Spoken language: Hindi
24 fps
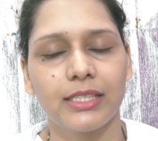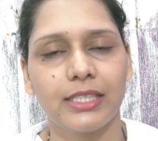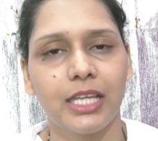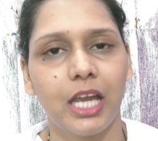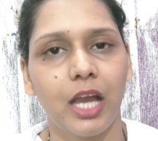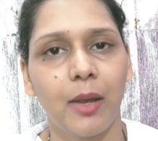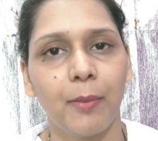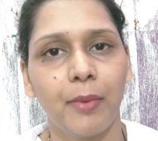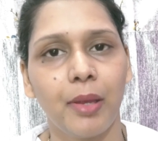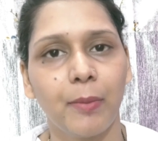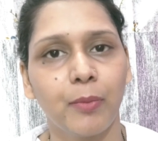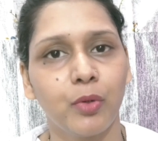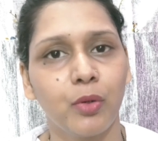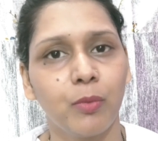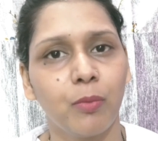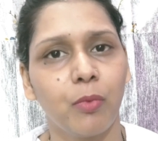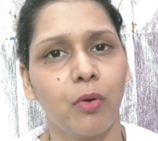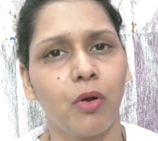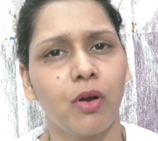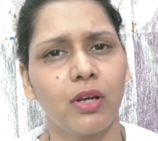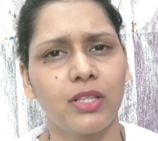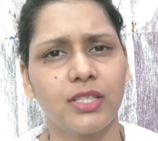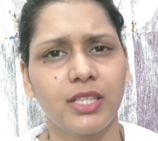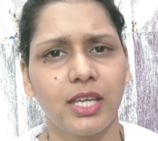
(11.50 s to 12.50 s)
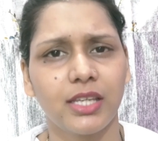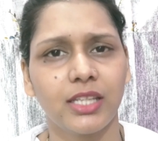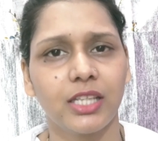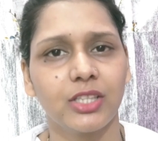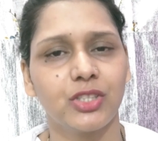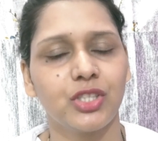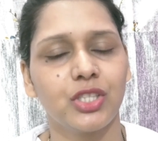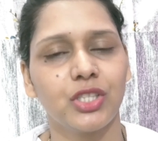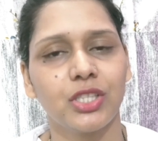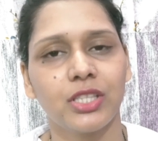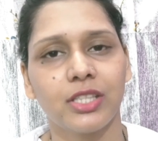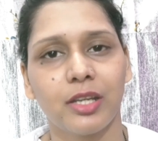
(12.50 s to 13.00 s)
यहाँ मैं आपको बहुत सारी
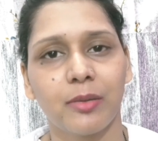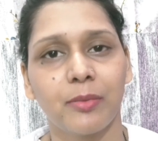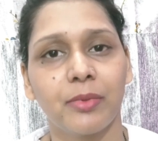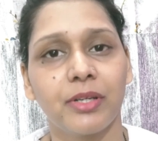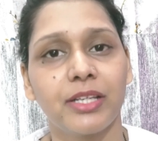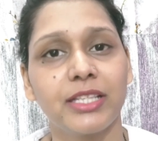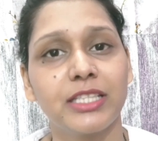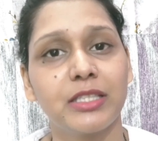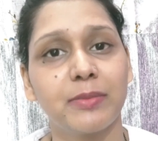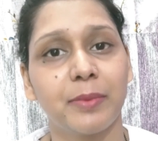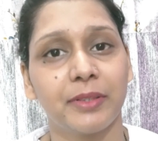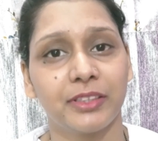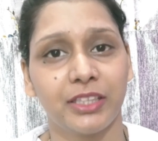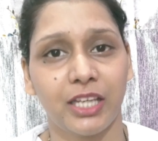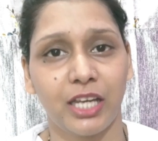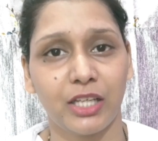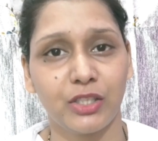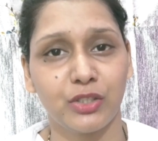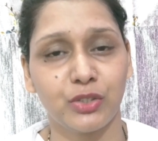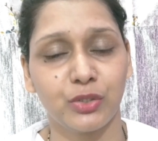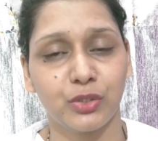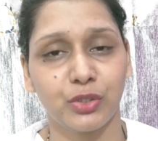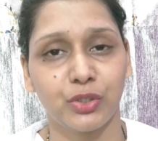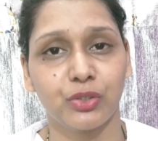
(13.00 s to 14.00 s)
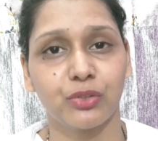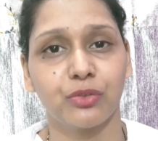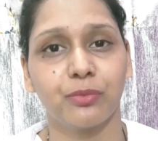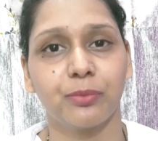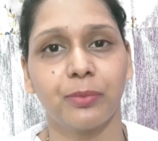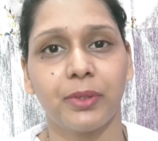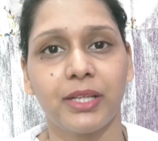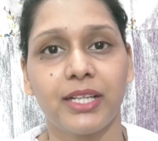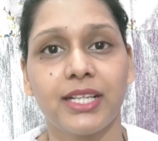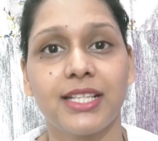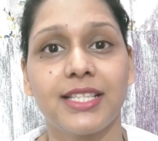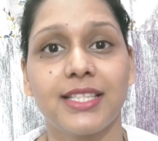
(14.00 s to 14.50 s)
अच्छी अच्छी रेमेडीज़ बता चुकी हूँ
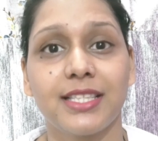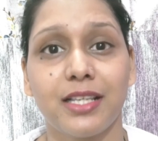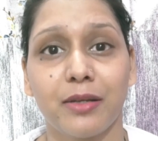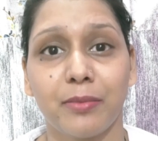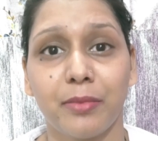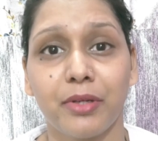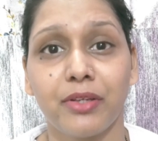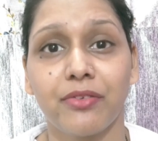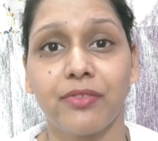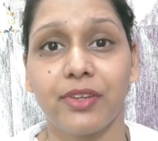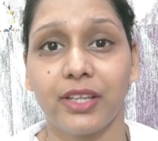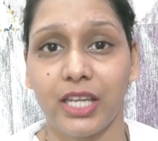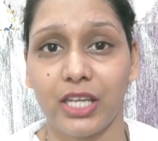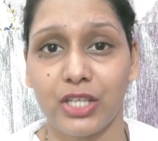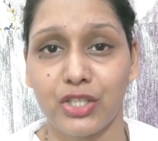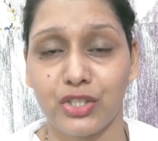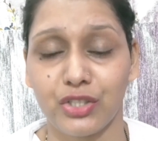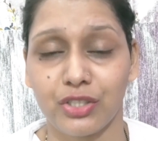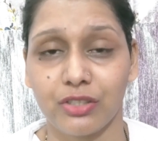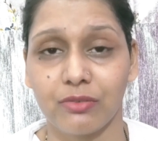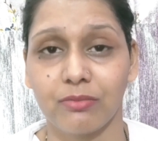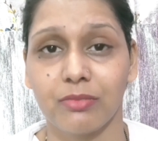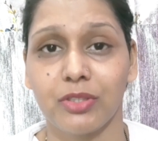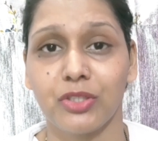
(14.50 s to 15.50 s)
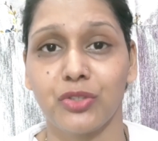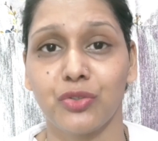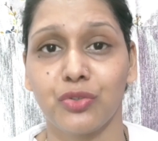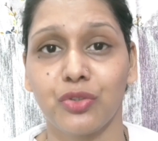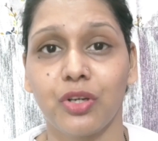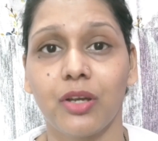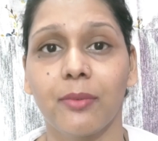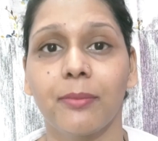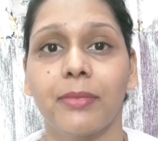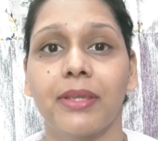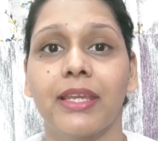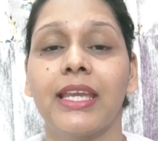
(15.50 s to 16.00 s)
बट समर वेकेशन में जो
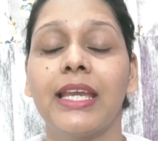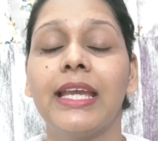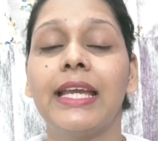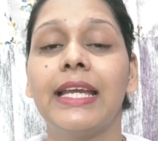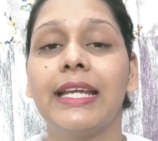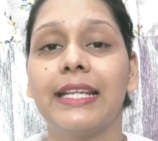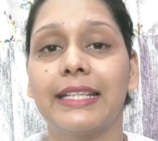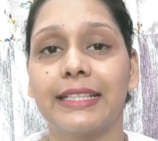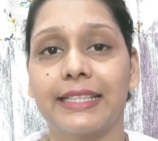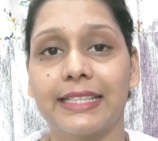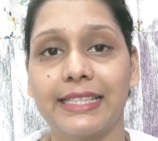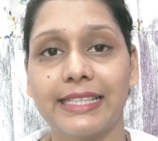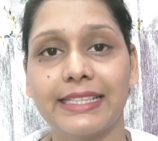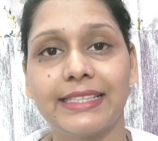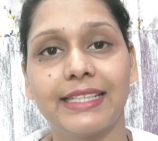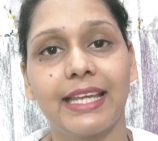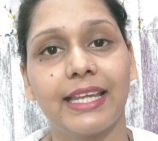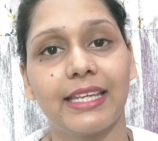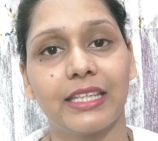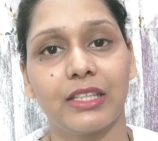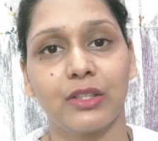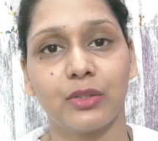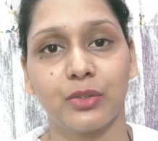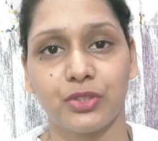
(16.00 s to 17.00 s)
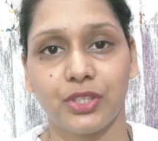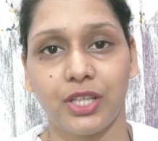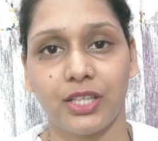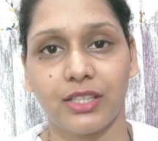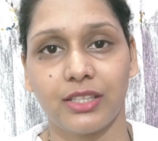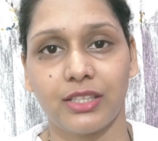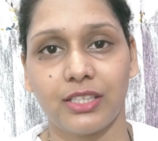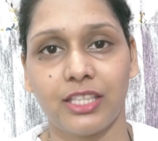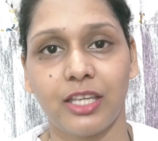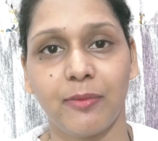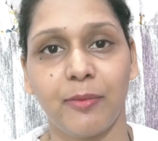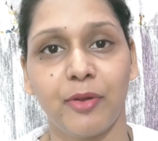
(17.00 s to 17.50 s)
हमें डी टैनिंग हो
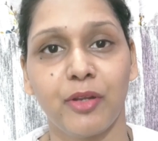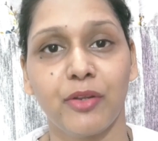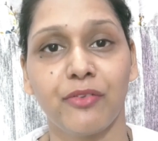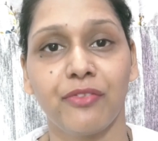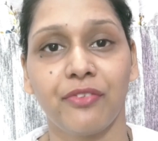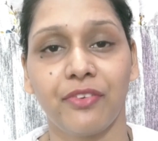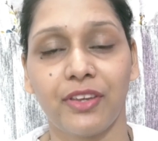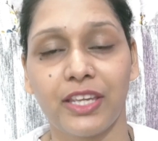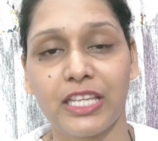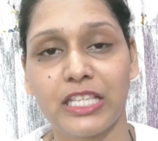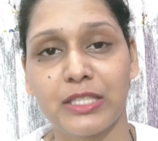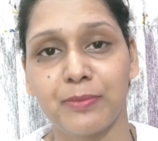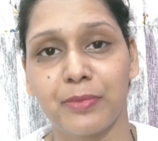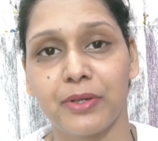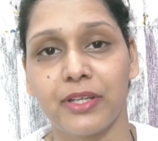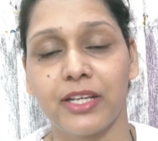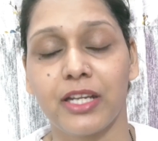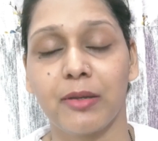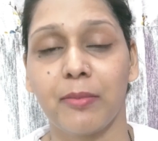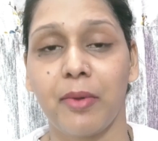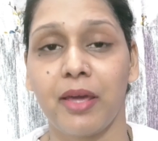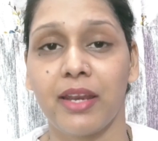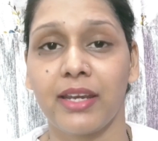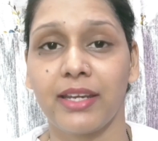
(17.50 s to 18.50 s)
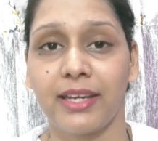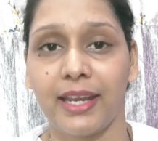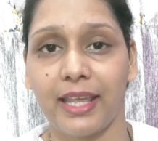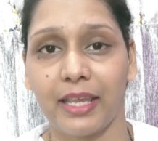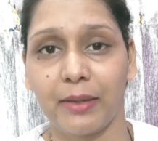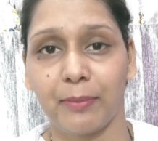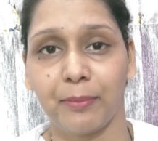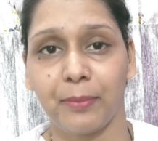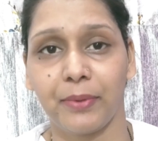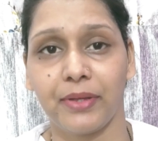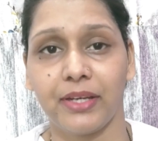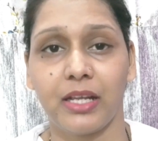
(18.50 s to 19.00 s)
जाती है हमारे फेस पर हमारे
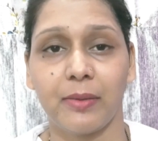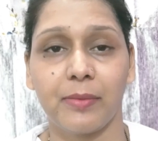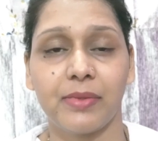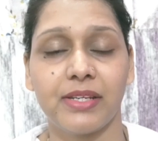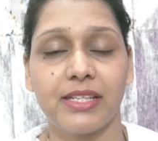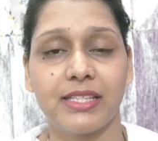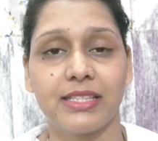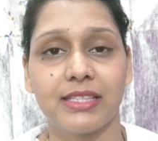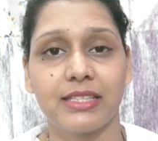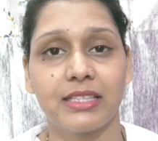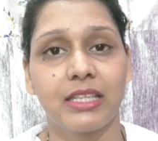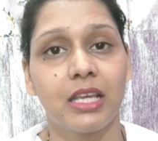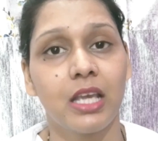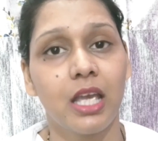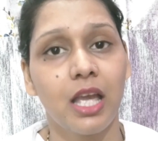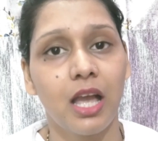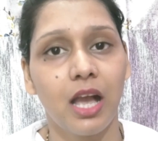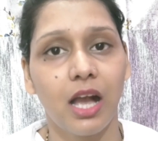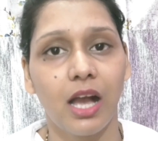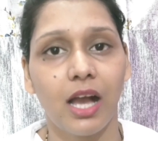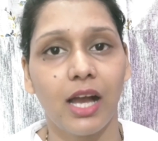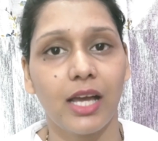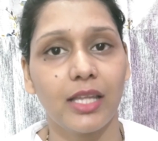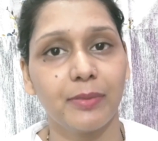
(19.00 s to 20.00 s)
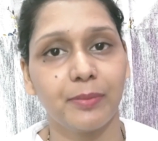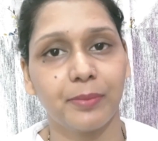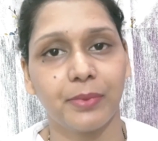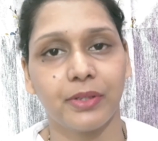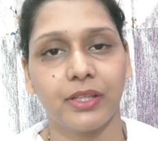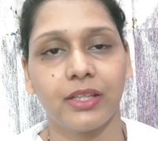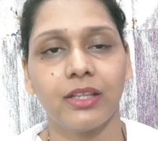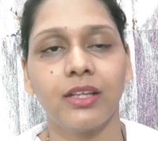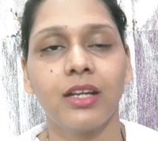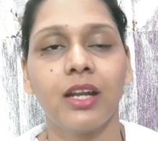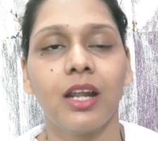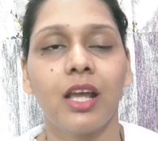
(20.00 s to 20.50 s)
नेक पर हमारे हाथ
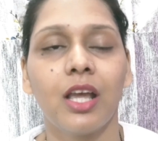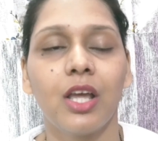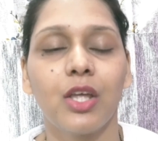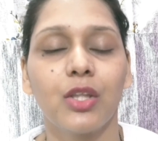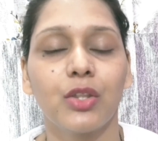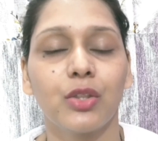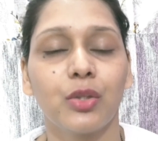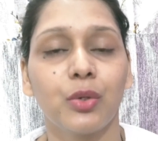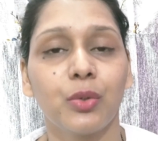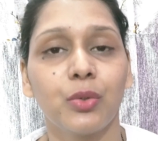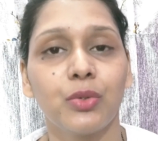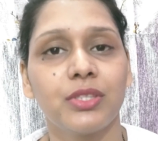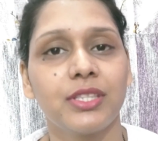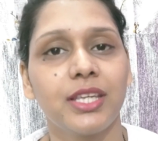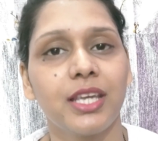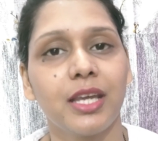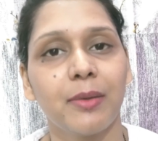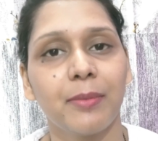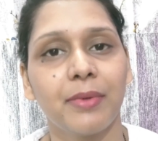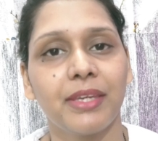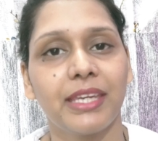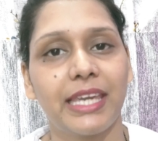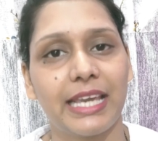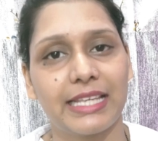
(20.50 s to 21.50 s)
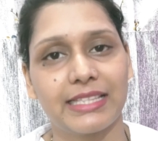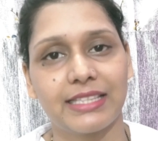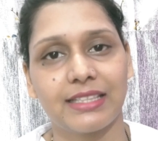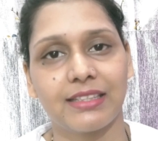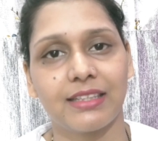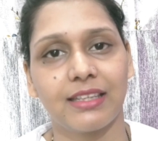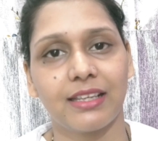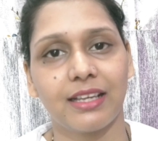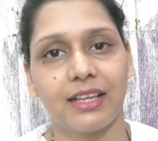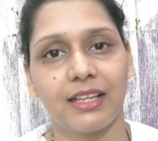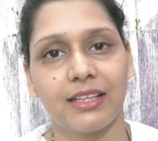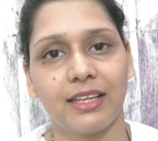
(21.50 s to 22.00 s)
पर तो उसे हमें कैसे
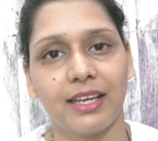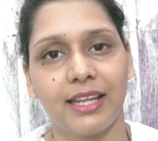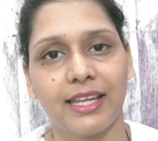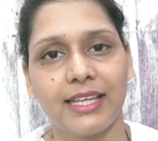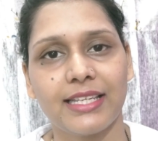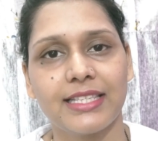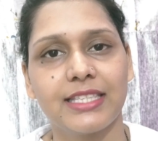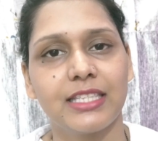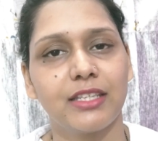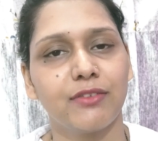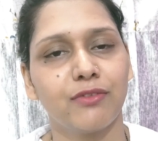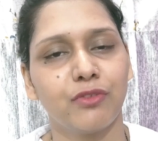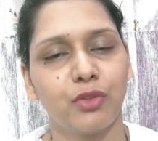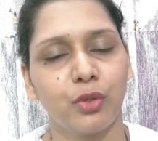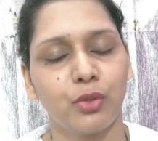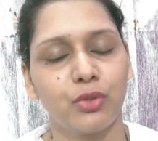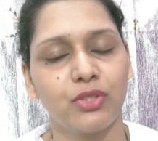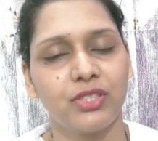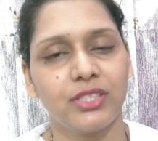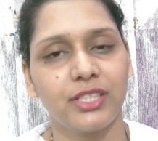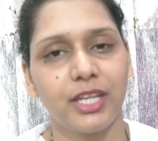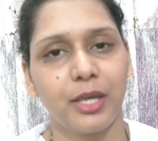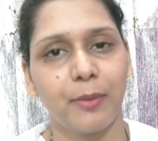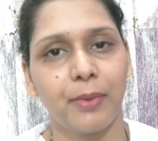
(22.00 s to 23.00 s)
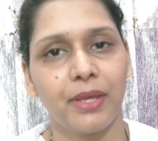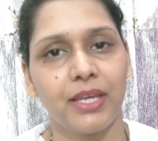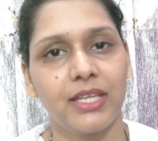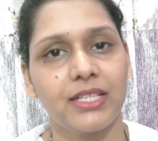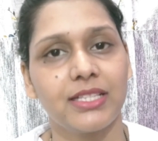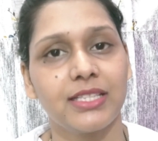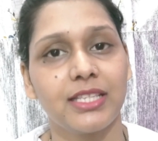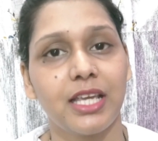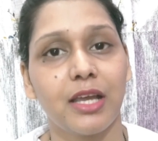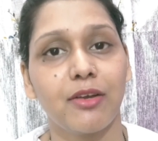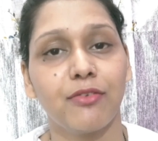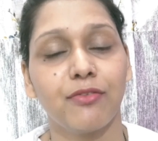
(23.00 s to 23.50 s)
निकालना है सिर्फ दो स्टेप है
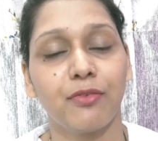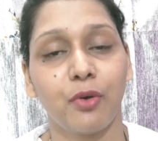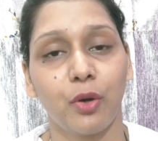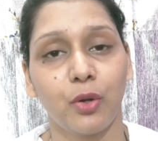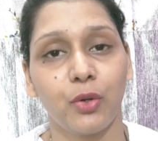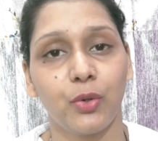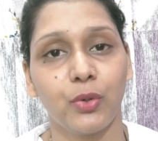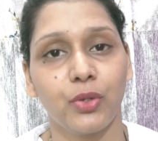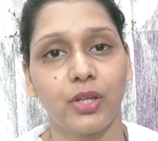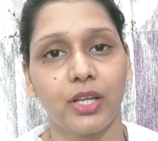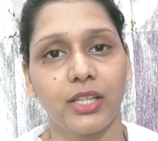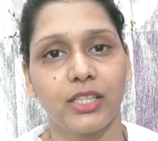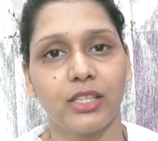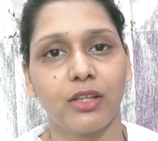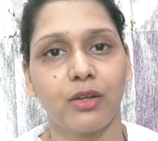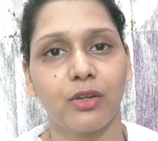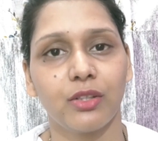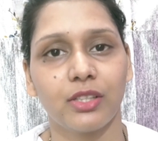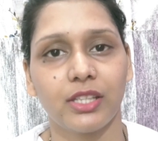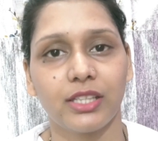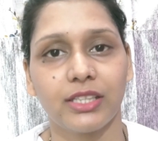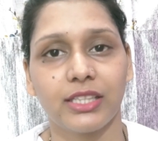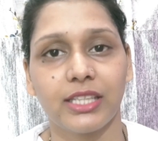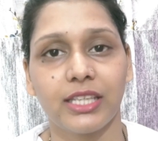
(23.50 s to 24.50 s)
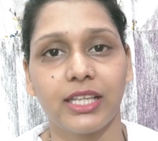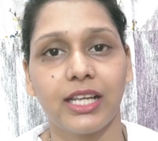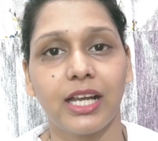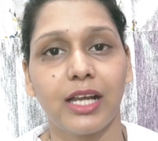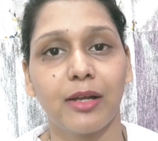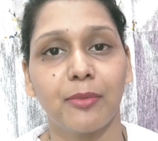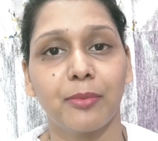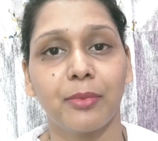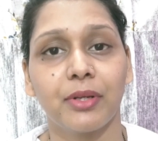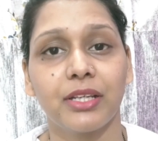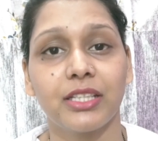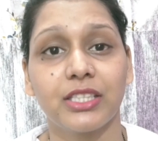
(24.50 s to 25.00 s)
इसे आप फॉलो करिए और देखिएगा
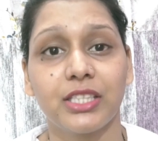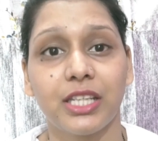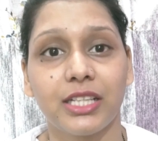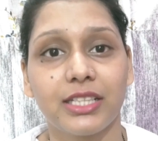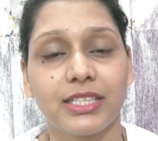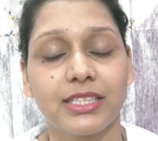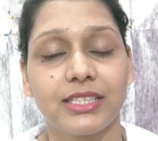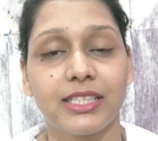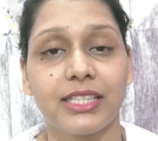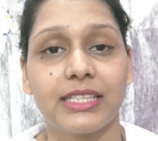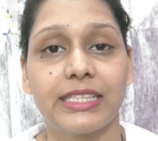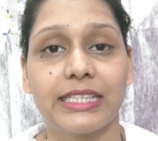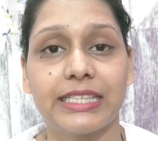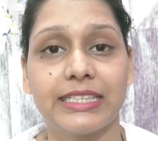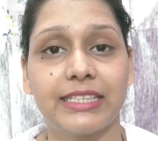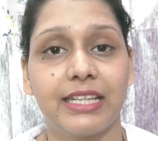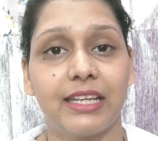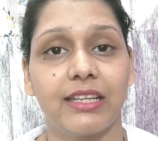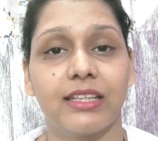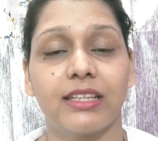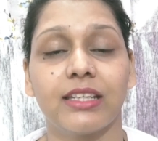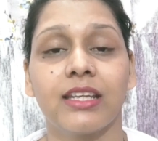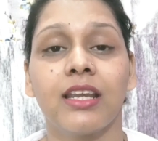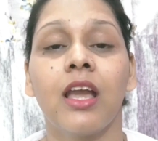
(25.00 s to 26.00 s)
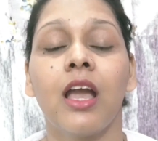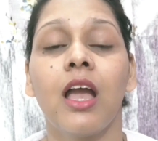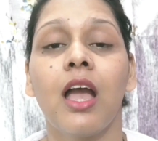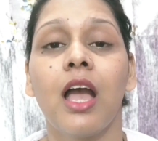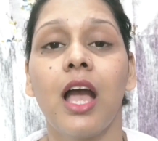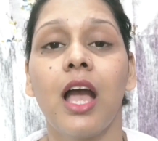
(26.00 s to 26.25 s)
आपके झट से डी टैनिंग